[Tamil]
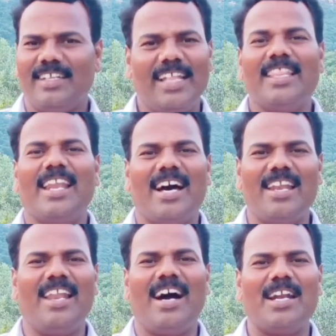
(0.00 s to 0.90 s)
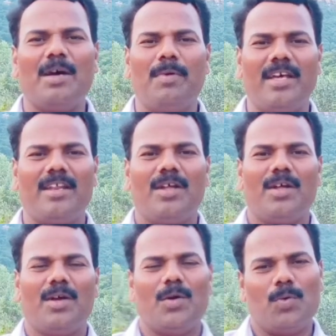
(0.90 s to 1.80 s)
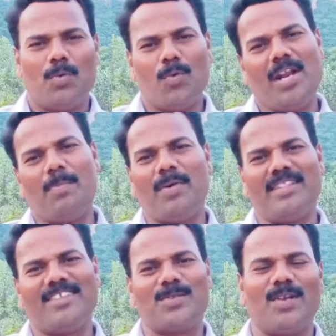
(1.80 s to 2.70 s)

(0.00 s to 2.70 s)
இந்த நாளில் ஆண்டவர் உன்னை பார்த்து